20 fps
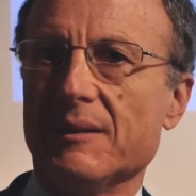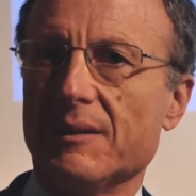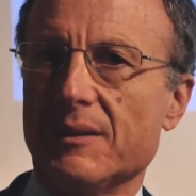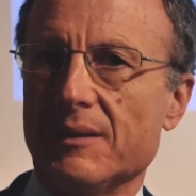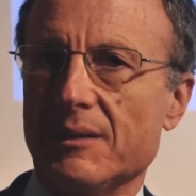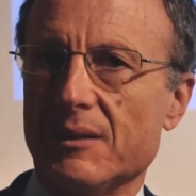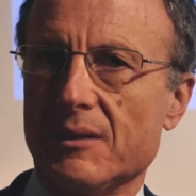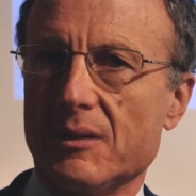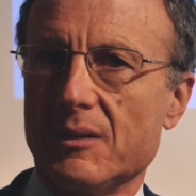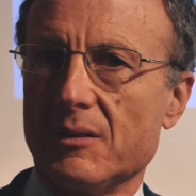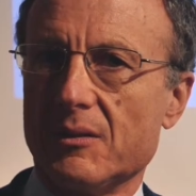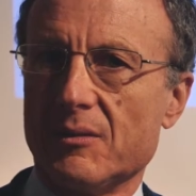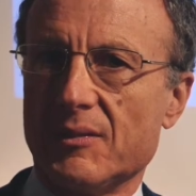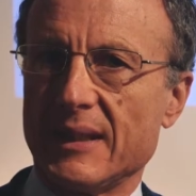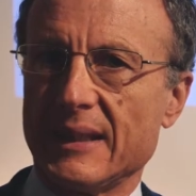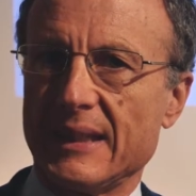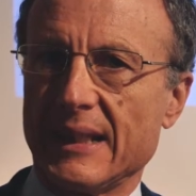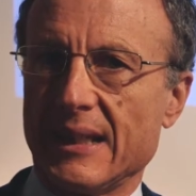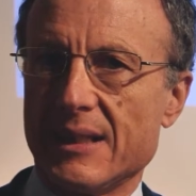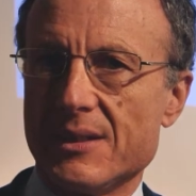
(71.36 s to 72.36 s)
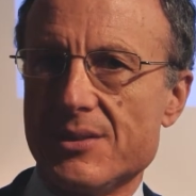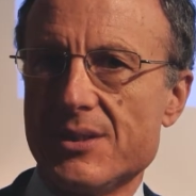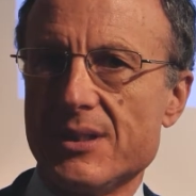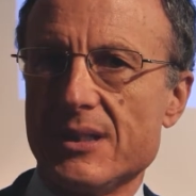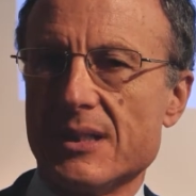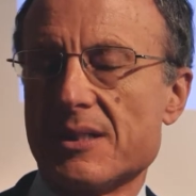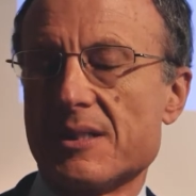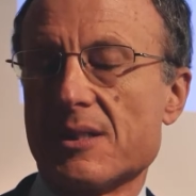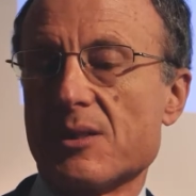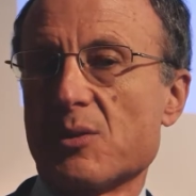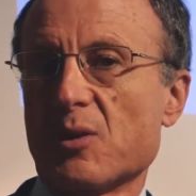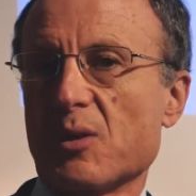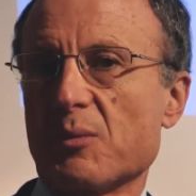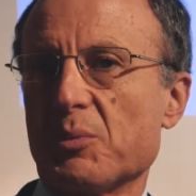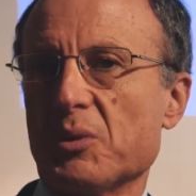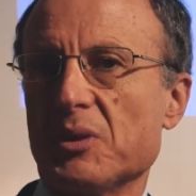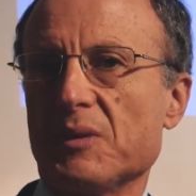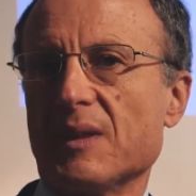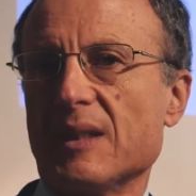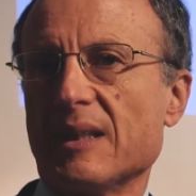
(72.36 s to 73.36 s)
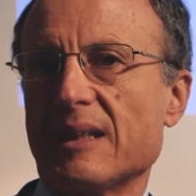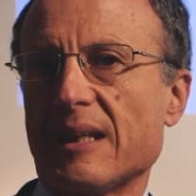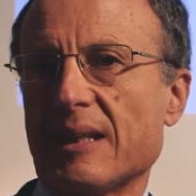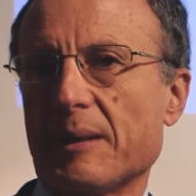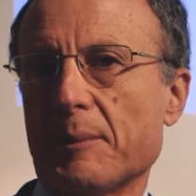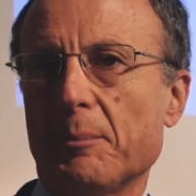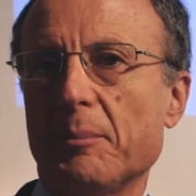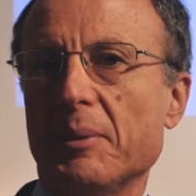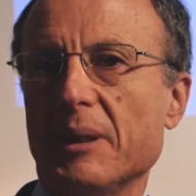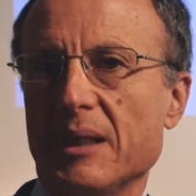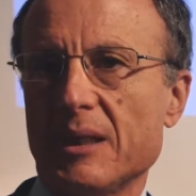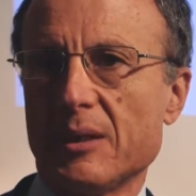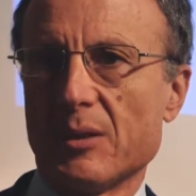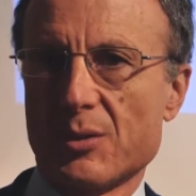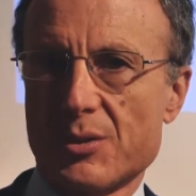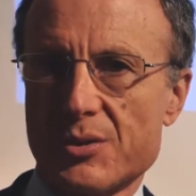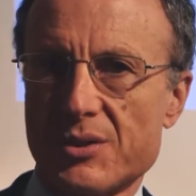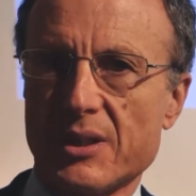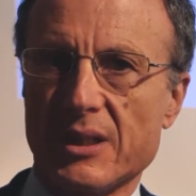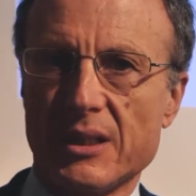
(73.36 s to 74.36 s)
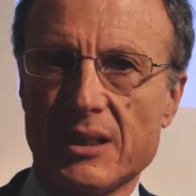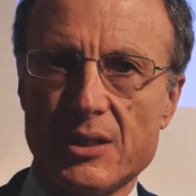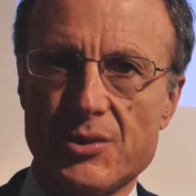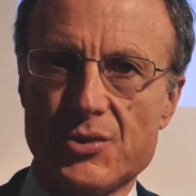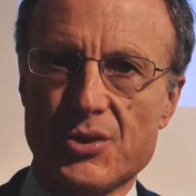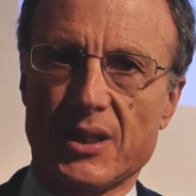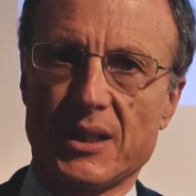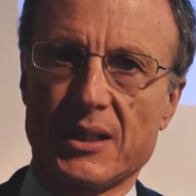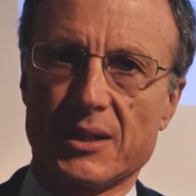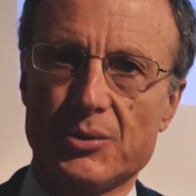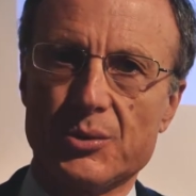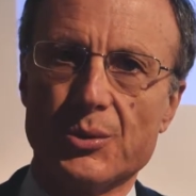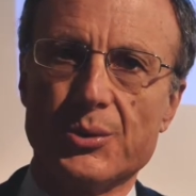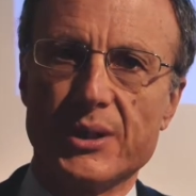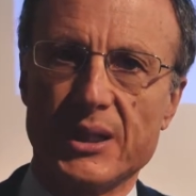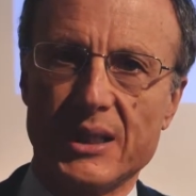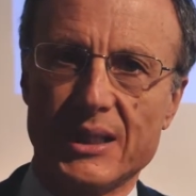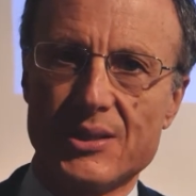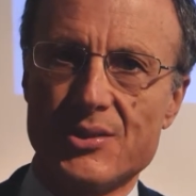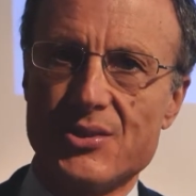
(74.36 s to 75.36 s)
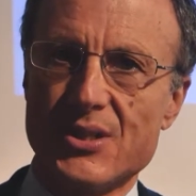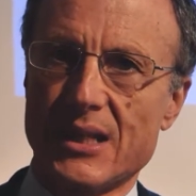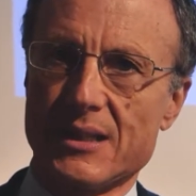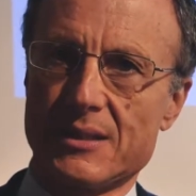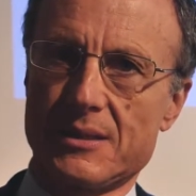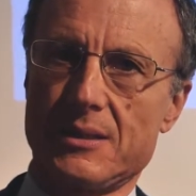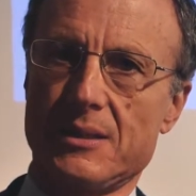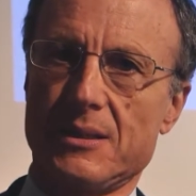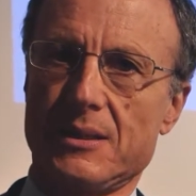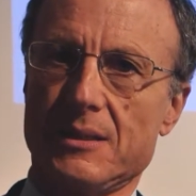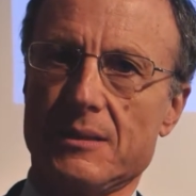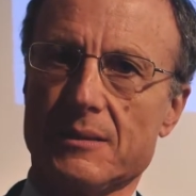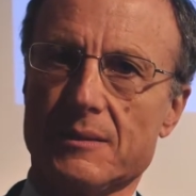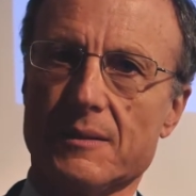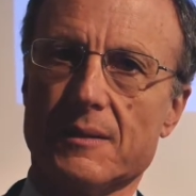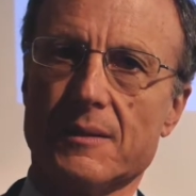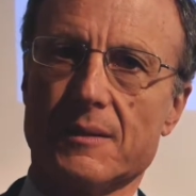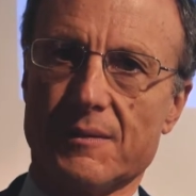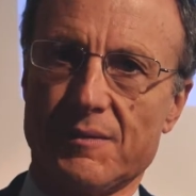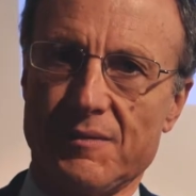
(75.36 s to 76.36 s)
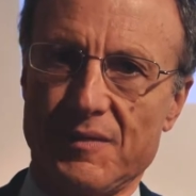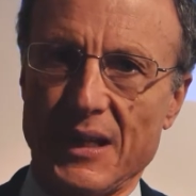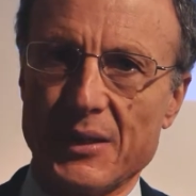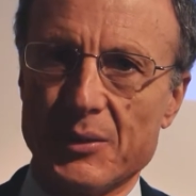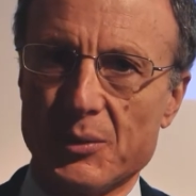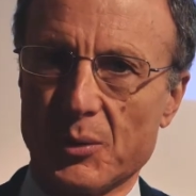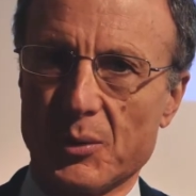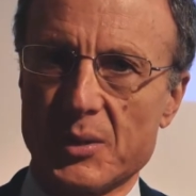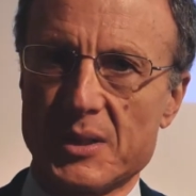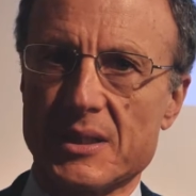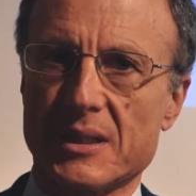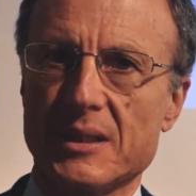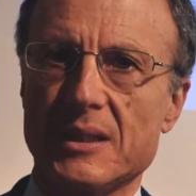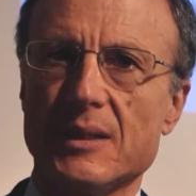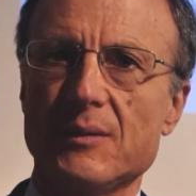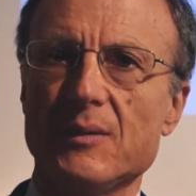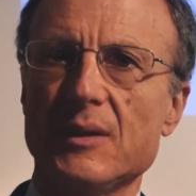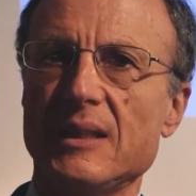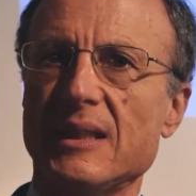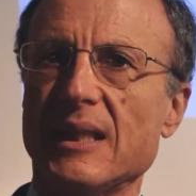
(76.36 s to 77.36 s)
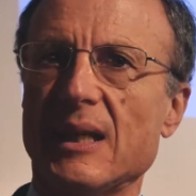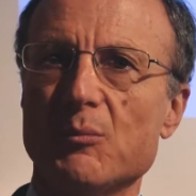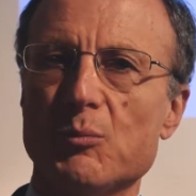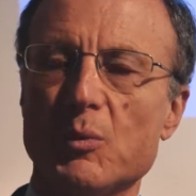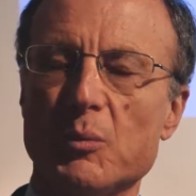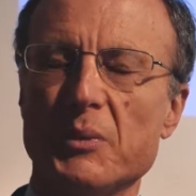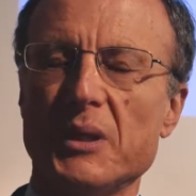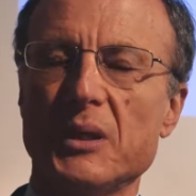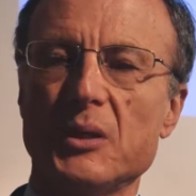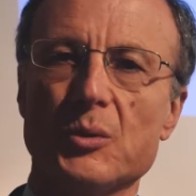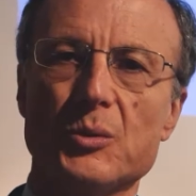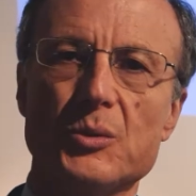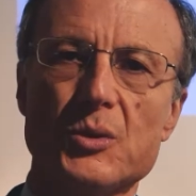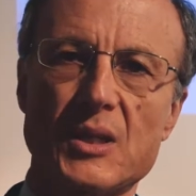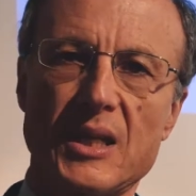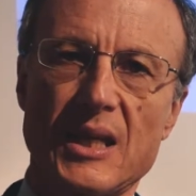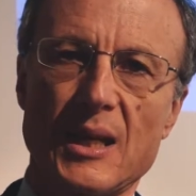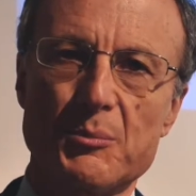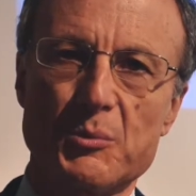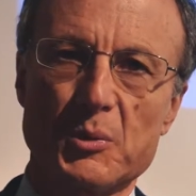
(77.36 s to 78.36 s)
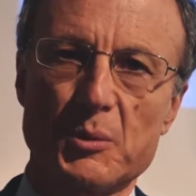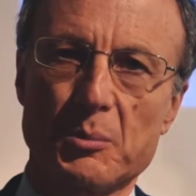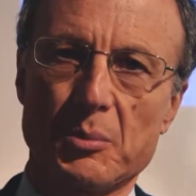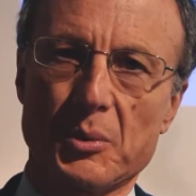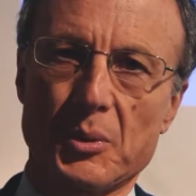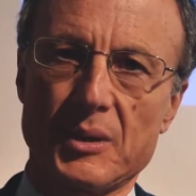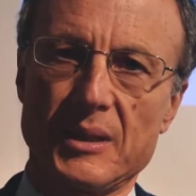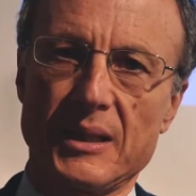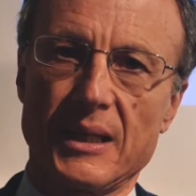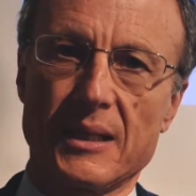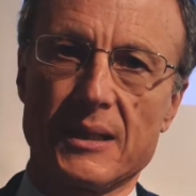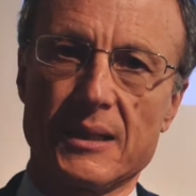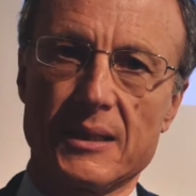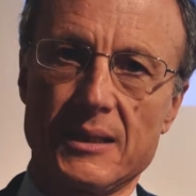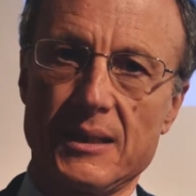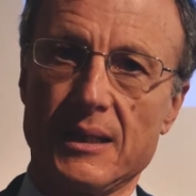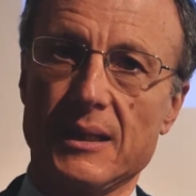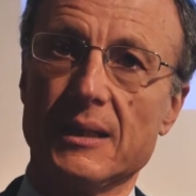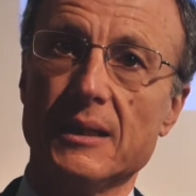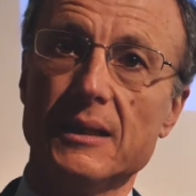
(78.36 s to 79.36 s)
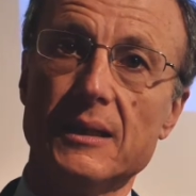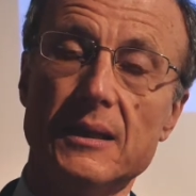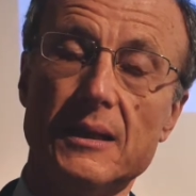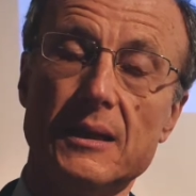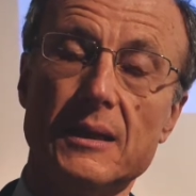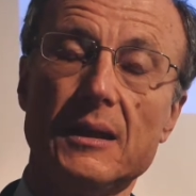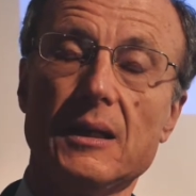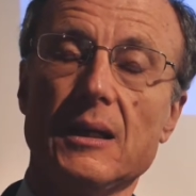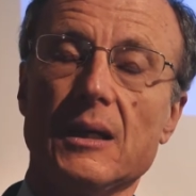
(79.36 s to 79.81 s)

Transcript: eh, vantaggi, nel senso che può diventare per i nostri ricercatori che già eh, fanno questa attività un momento di scambio importante